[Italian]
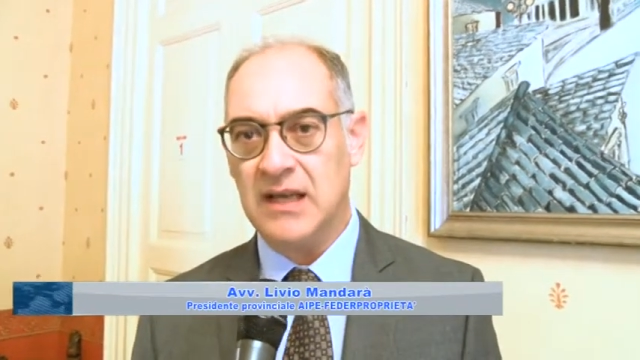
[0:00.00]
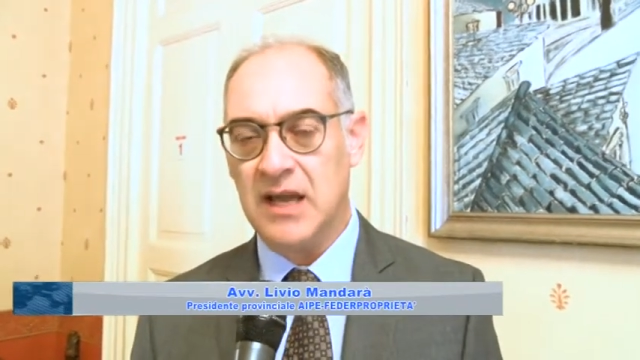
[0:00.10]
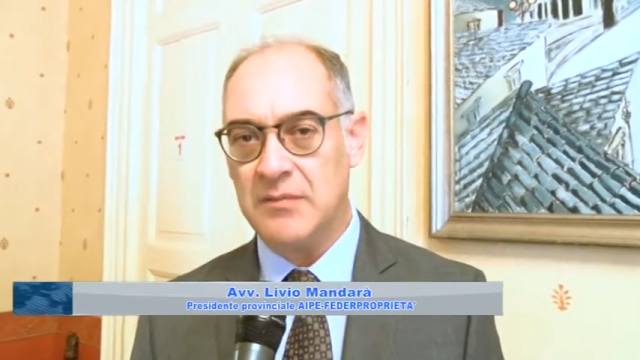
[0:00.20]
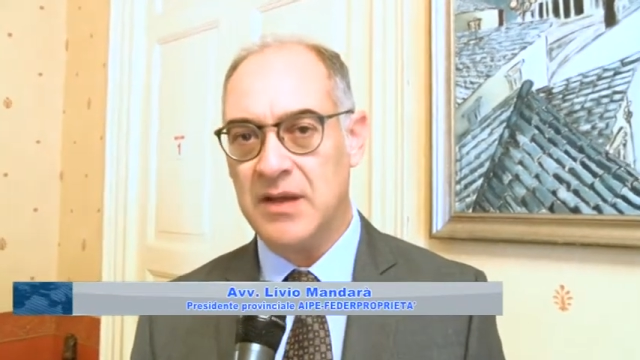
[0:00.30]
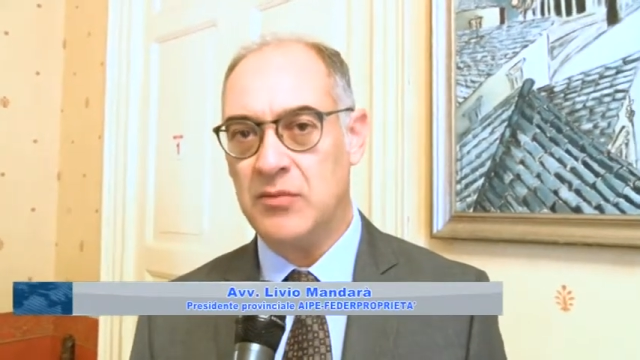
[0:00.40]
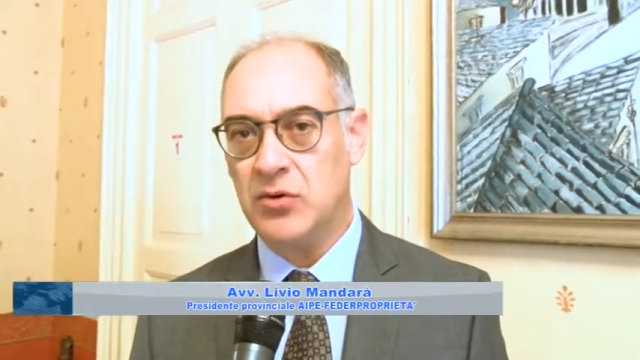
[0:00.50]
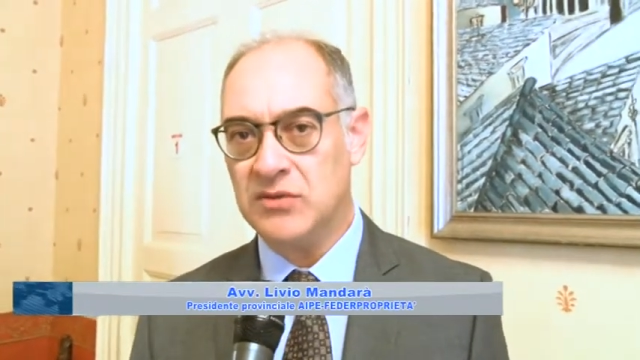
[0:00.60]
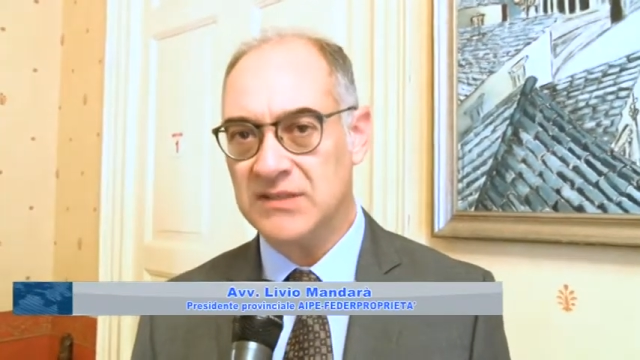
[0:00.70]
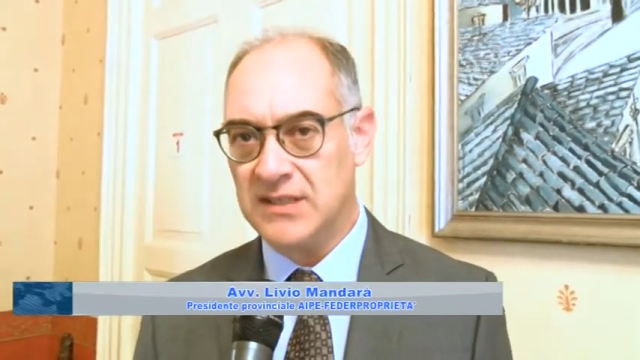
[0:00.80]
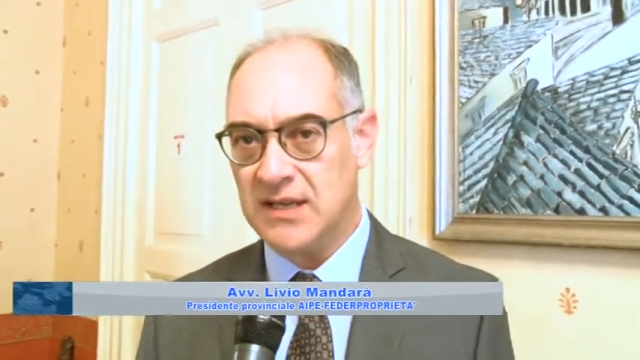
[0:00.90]
Abbiamo
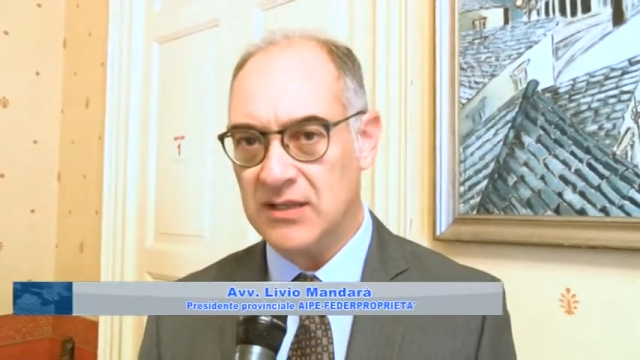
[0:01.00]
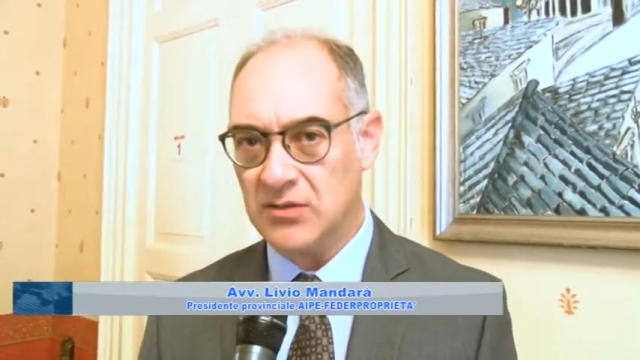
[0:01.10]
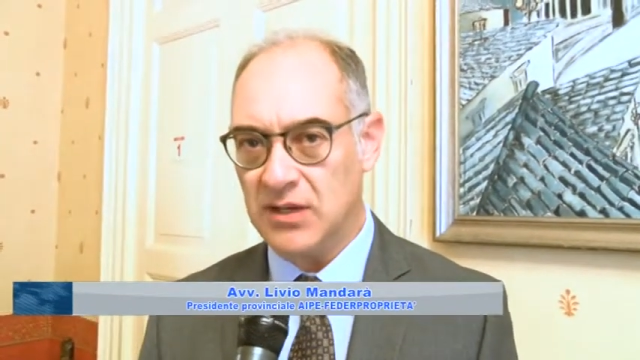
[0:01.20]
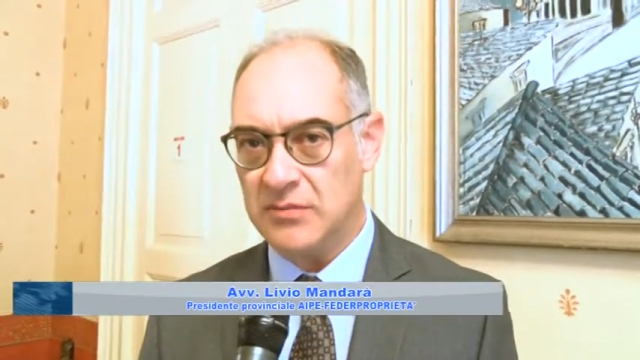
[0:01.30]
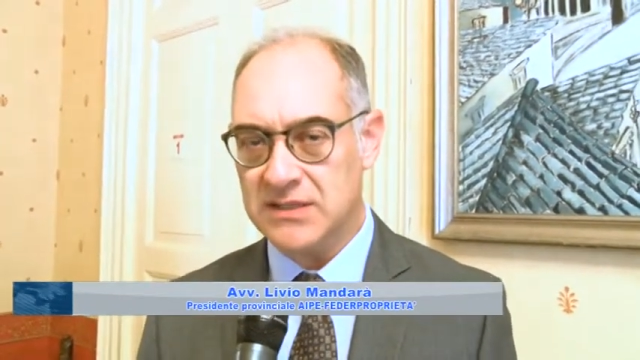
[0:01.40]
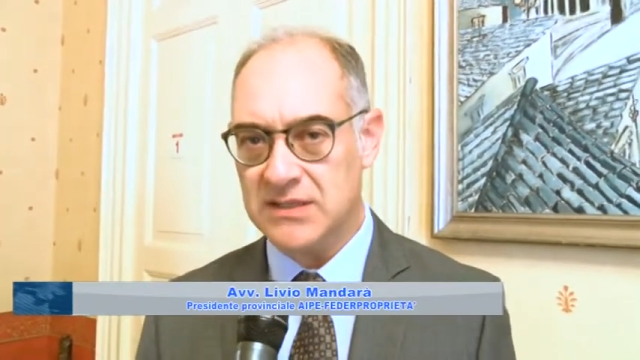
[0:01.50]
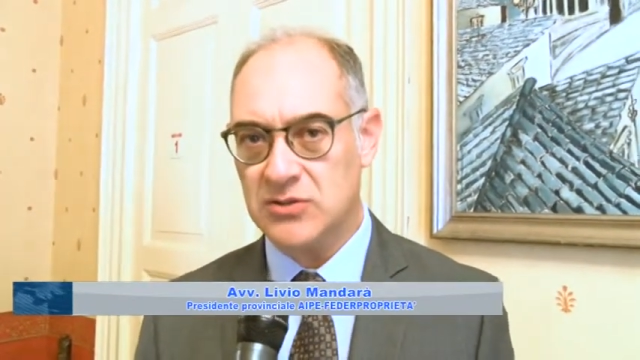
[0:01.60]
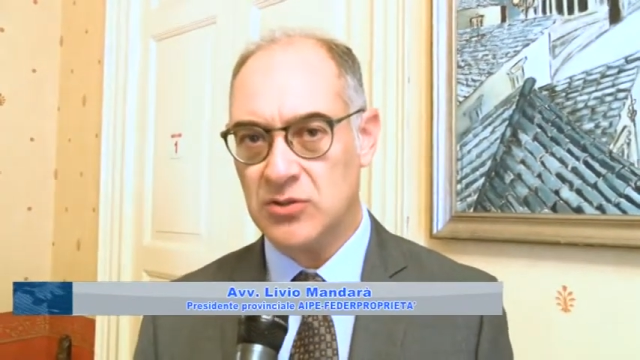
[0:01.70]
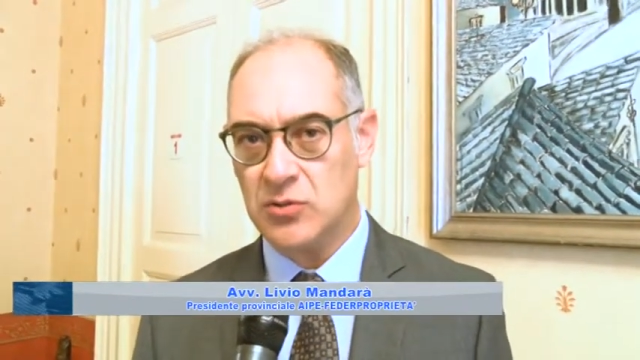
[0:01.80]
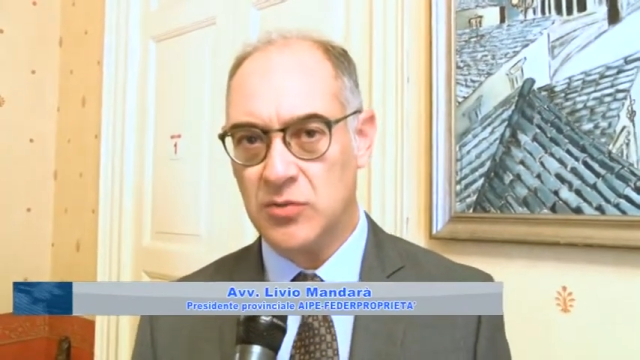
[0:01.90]
consegnato
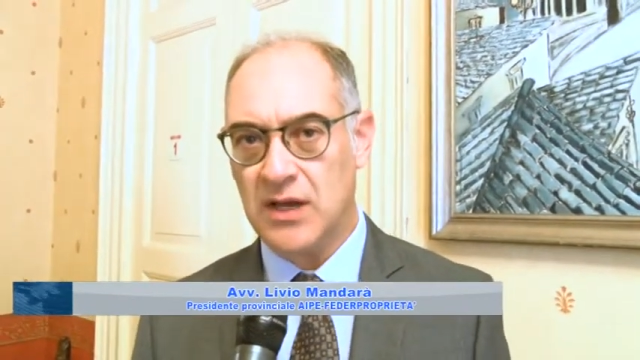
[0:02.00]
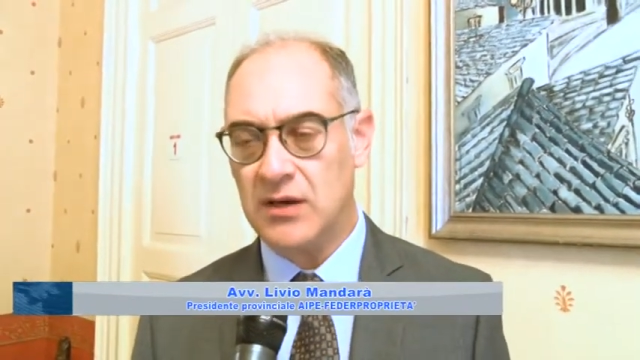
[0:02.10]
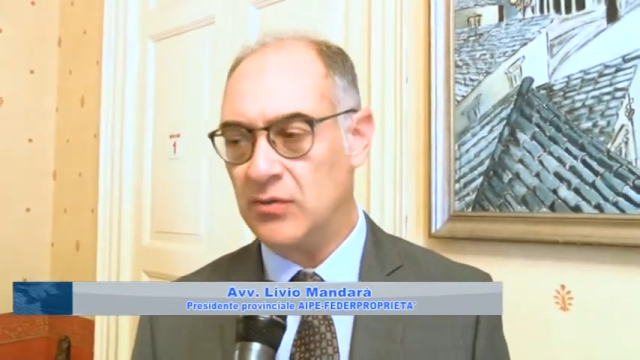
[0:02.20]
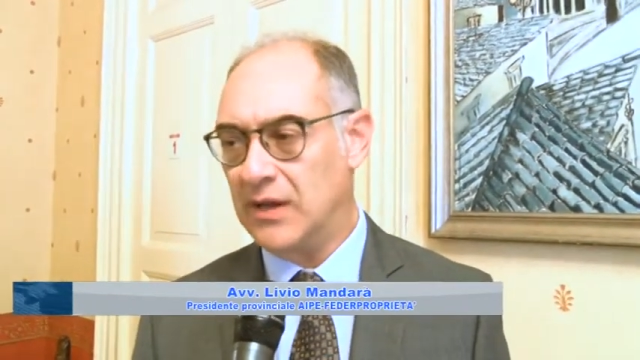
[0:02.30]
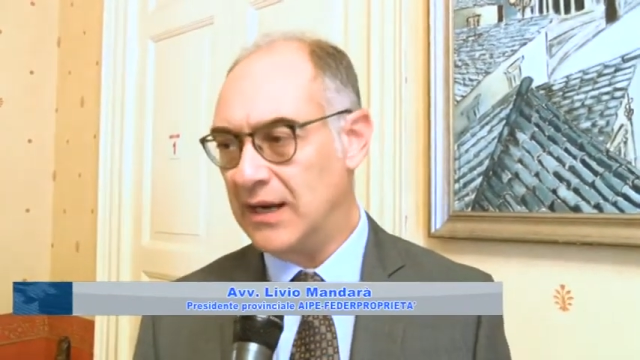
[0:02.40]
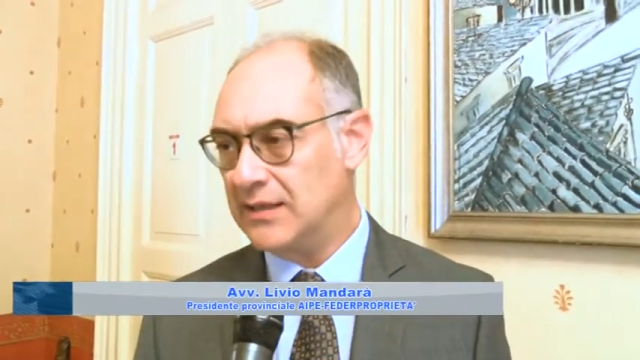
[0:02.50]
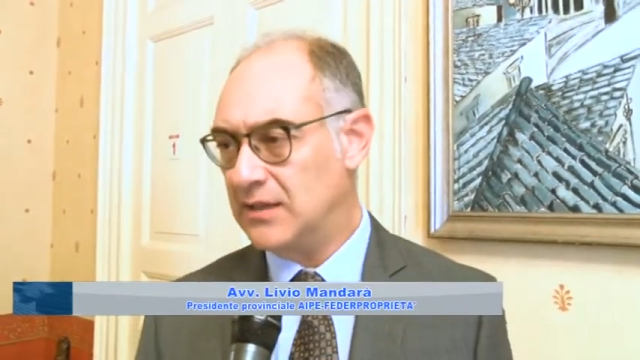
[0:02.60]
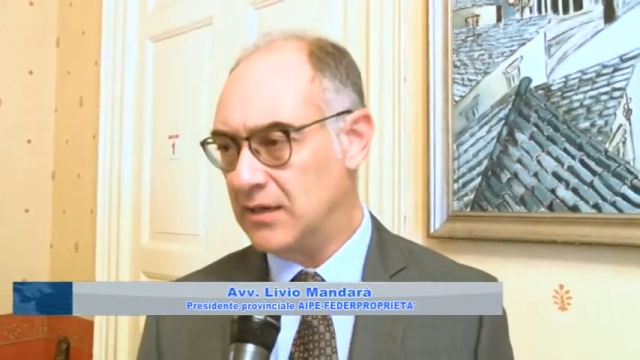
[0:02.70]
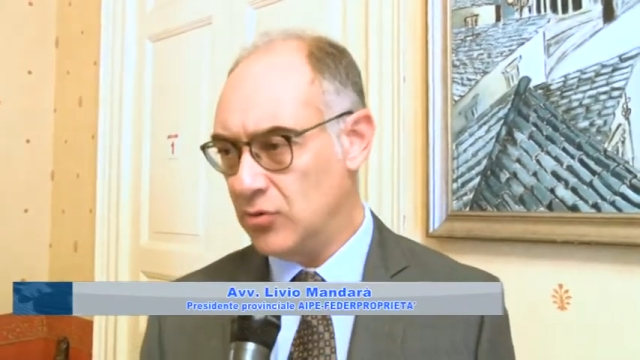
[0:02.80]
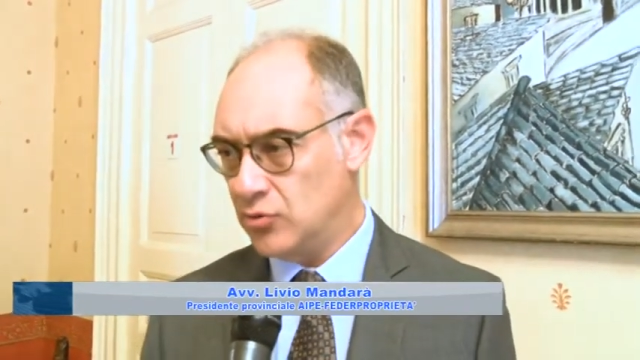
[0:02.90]
all'amministrazione comunale una
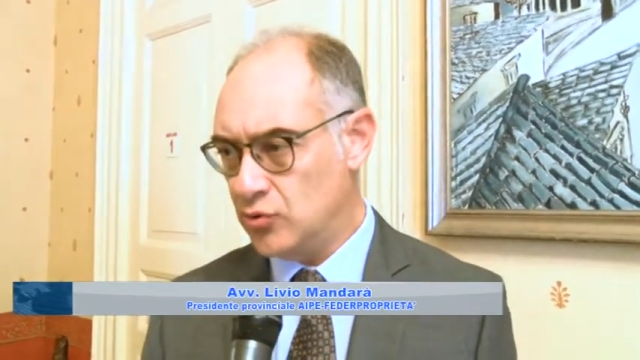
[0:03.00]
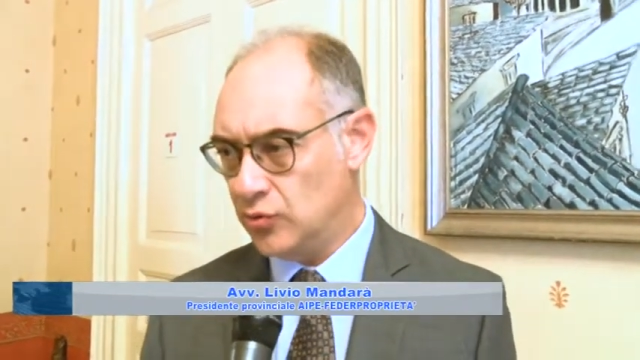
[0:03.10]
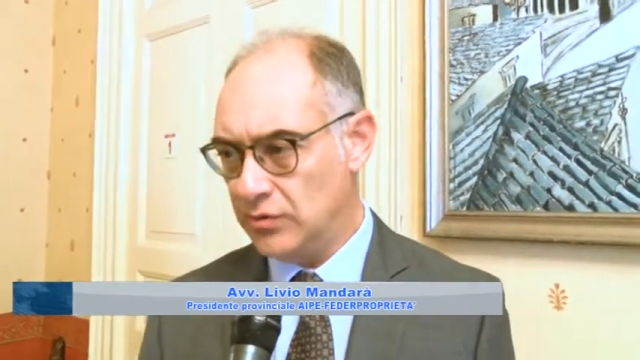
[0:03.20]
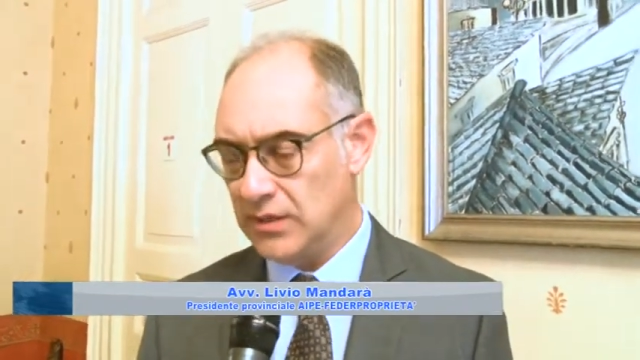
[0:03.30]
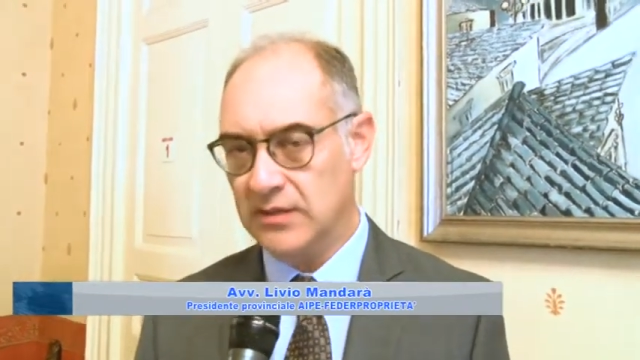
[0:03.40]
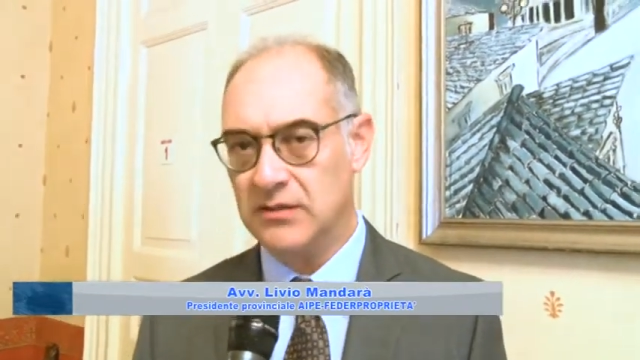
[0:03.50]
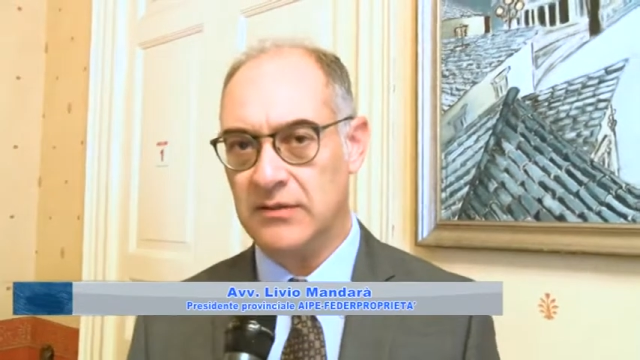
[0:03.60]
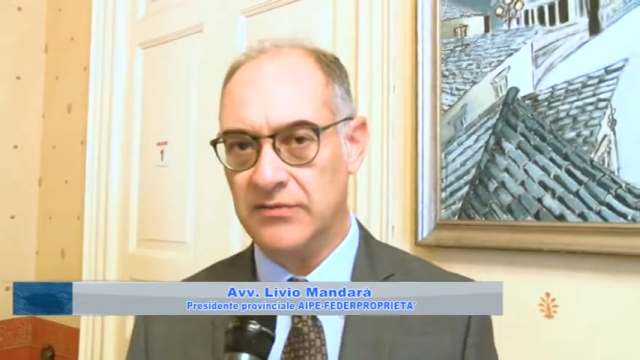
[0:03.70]
lettera congiunta eh,